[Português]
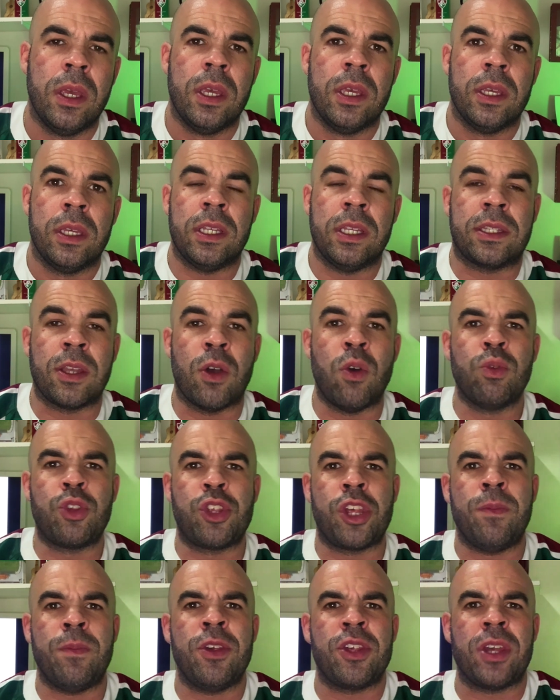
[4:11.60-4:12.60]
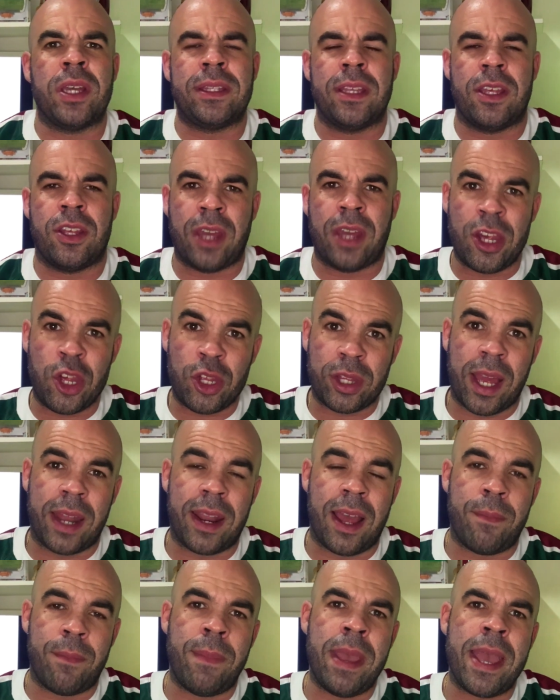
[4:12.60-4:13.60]
Então o time já, já
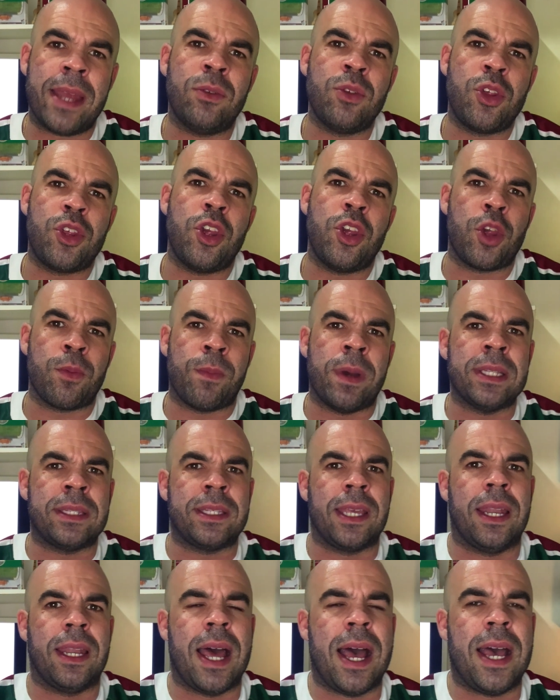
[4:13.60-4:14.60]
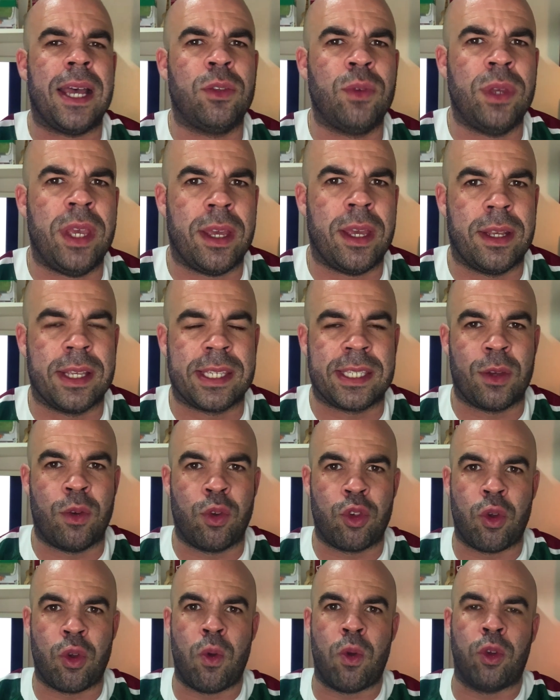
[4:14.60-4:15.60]
estará menos desmantelado em relação ao
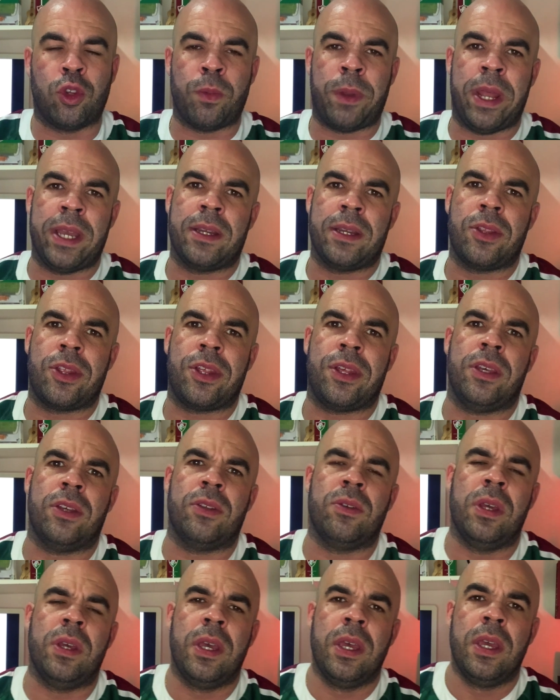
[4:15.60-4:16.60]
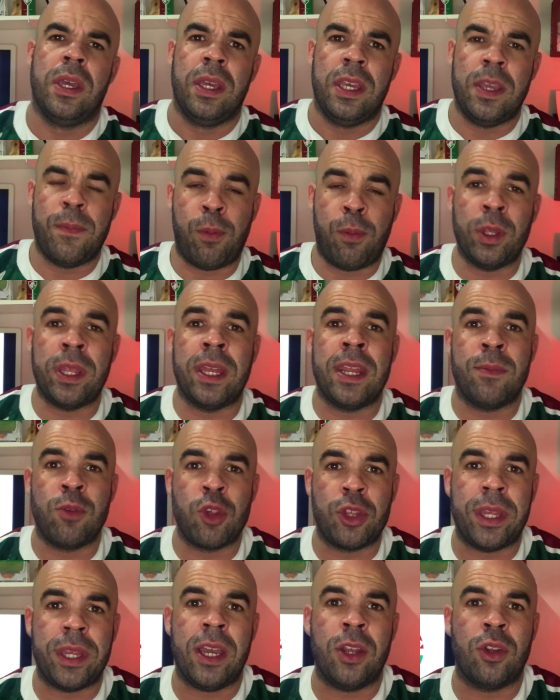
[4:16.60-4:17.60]
jogo contra o Bragantino e
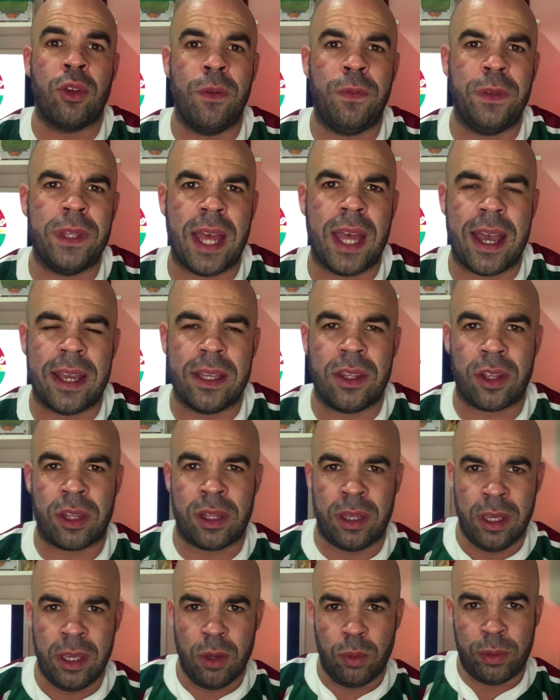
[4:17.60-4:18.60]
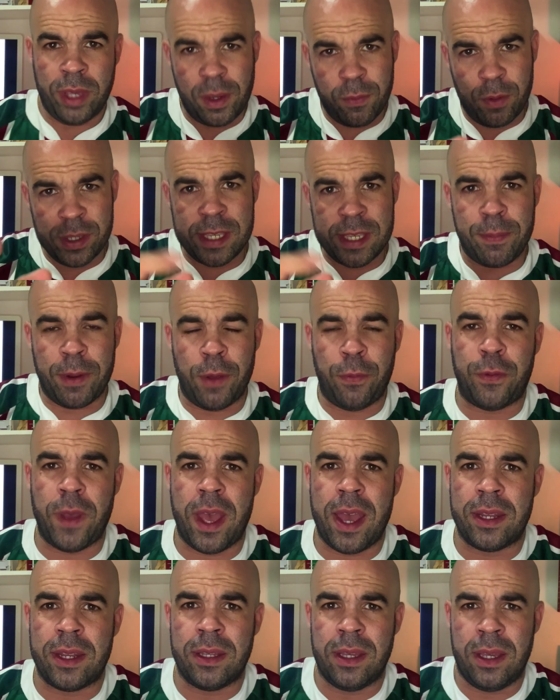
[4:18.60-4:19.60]
poderemos ter novidades. O que, que você
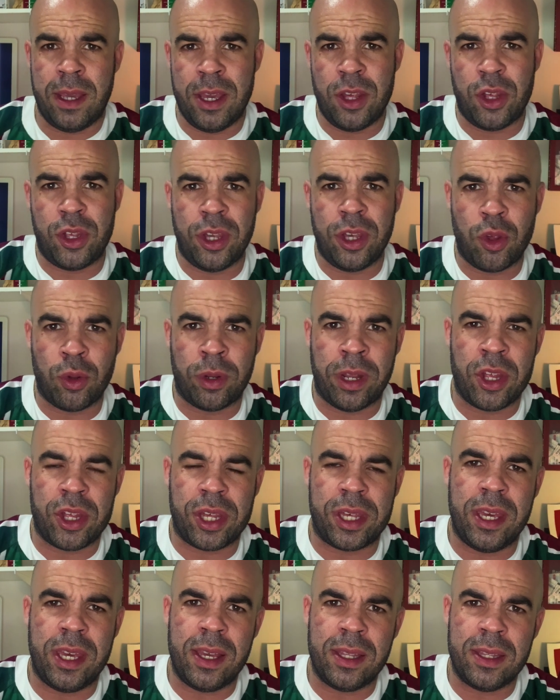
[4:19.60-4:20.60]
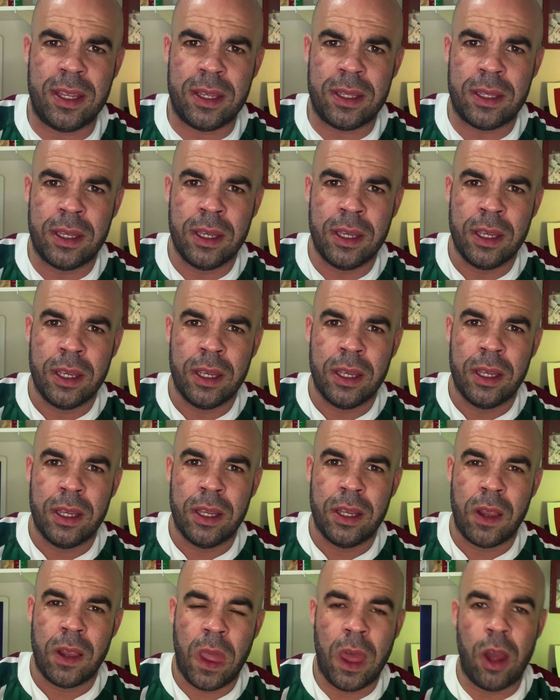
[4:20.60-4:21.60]
prefere? Egídio na esquerda
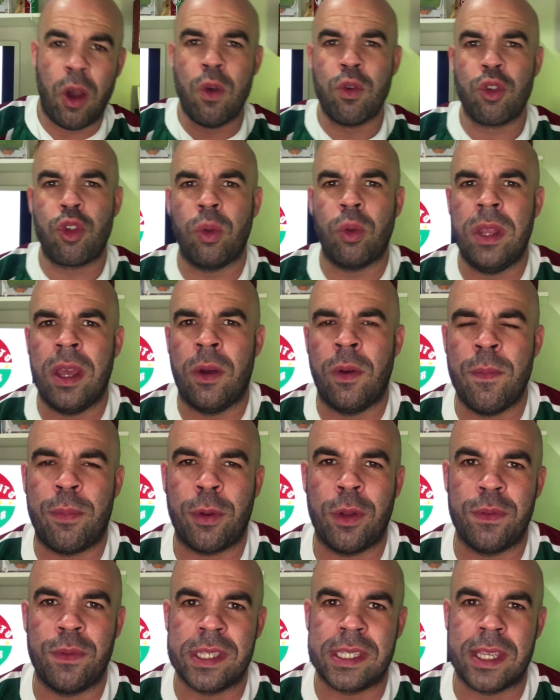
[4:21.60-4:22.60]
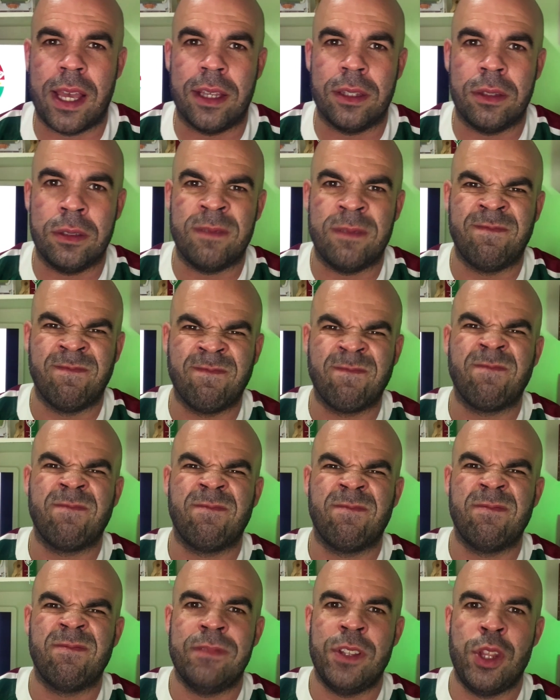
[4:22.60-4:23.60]
ou Julião improvisado?
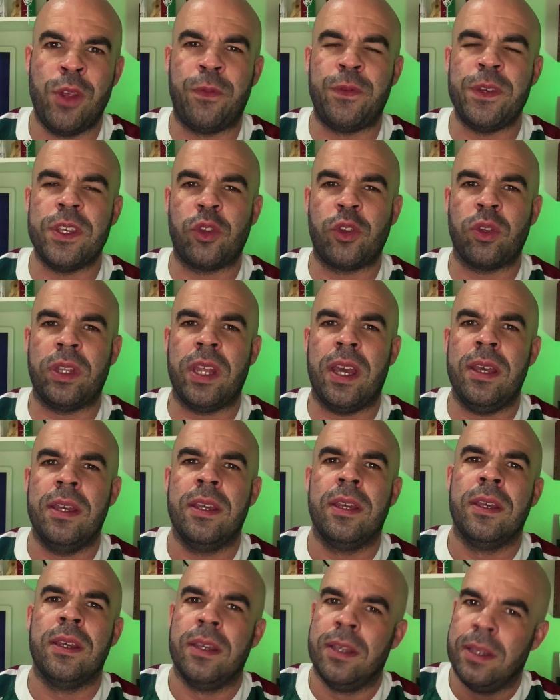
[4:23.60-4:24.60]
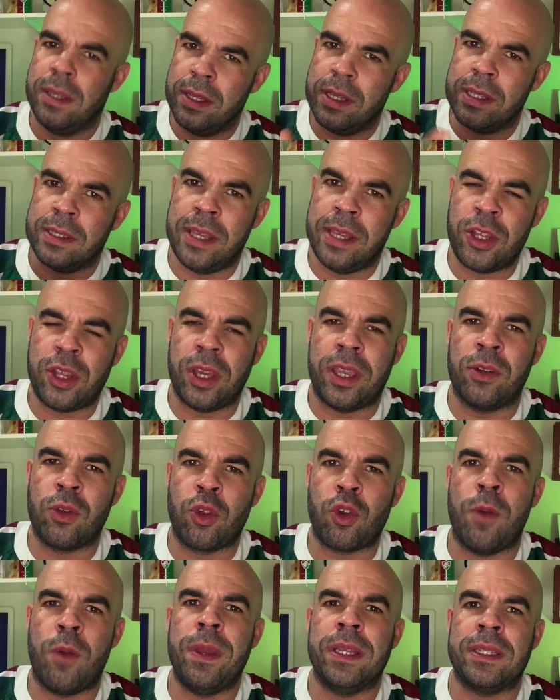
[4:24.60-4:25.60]
Difícil, né? Deixa aqui nos
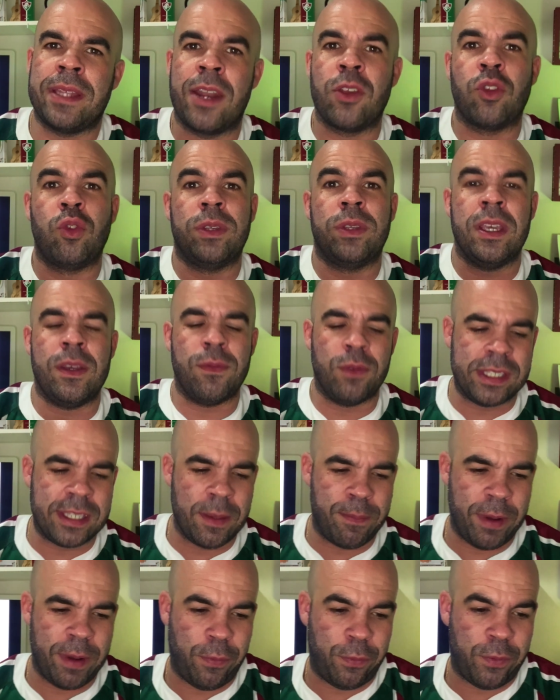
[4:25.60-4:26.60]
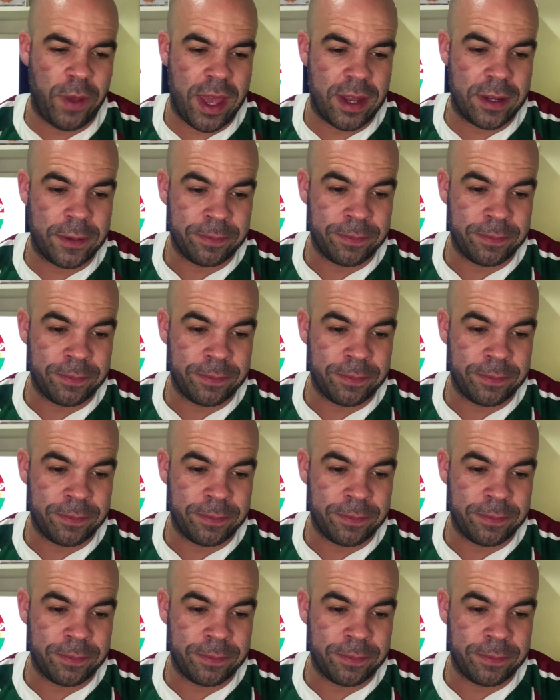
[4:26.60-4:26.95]
comentários o que, que você prefere.